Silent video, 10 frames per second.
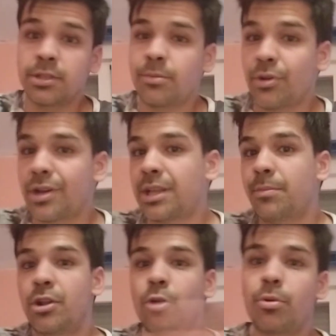Pero es que
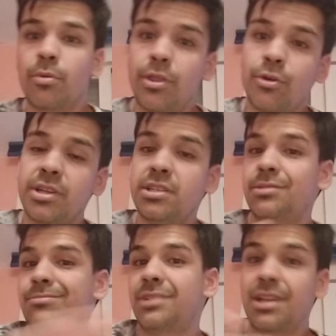también los proveedores
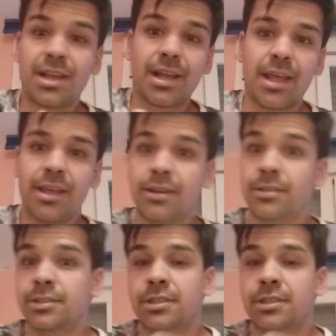tienen que ir.